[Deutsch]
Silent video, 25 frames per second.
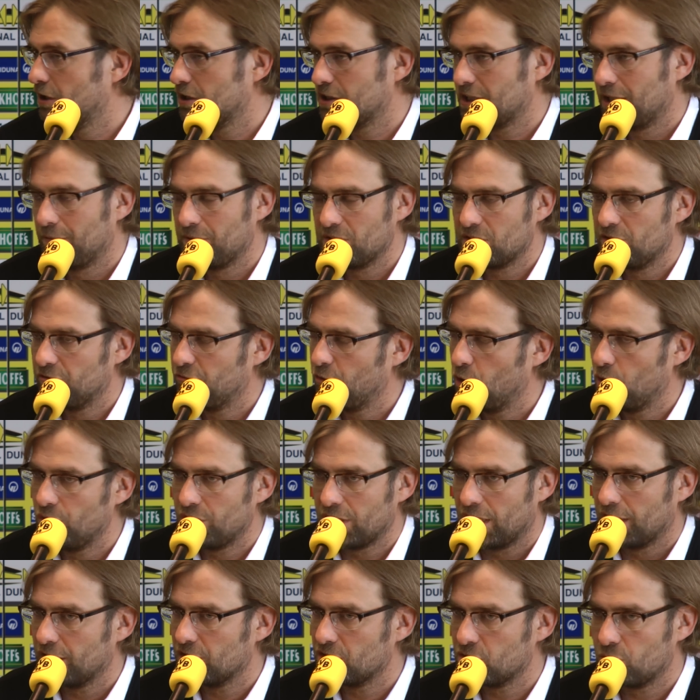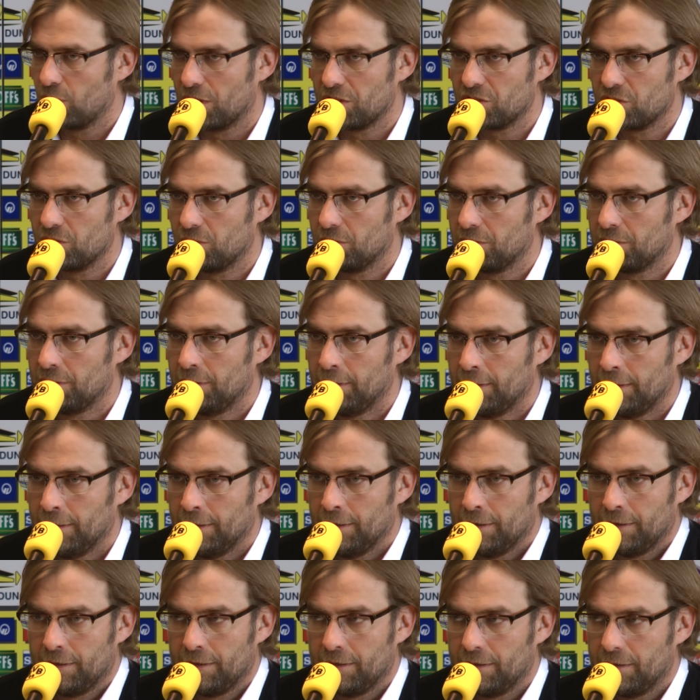Deshalb ist eine völlig andere Situation.
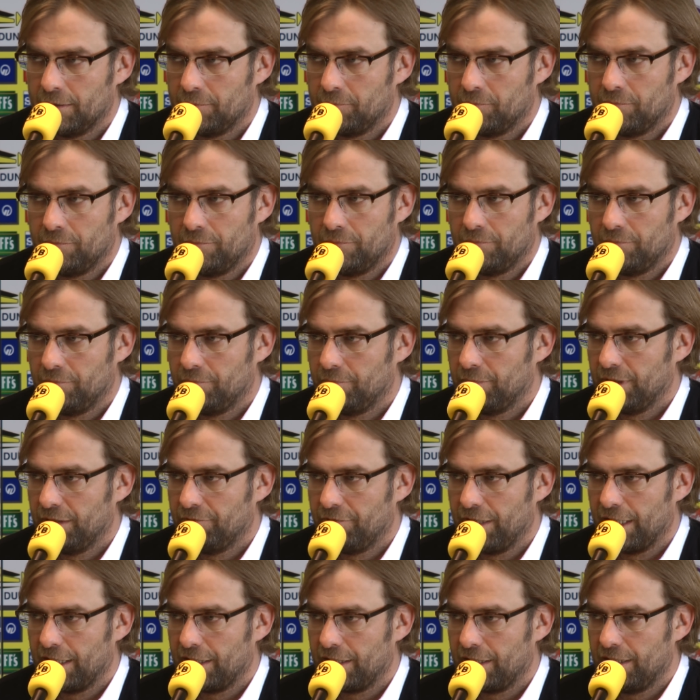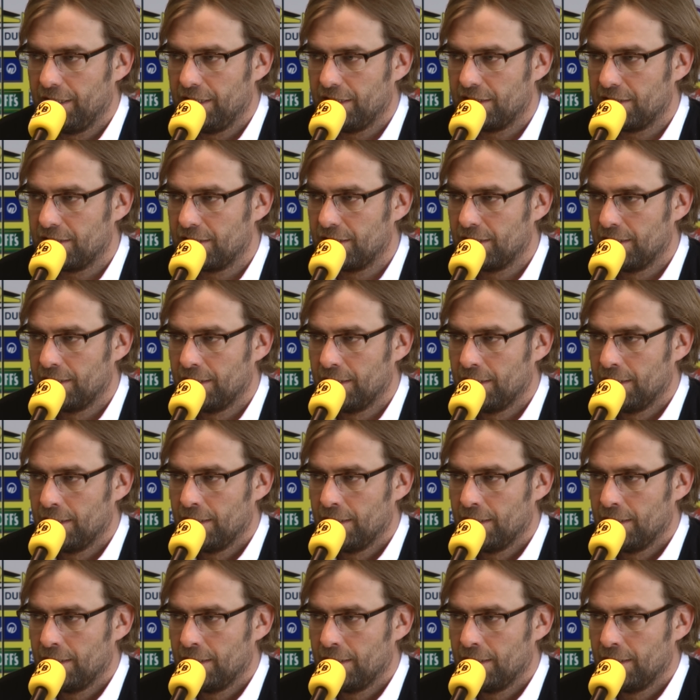Ähm, wir werden nicht.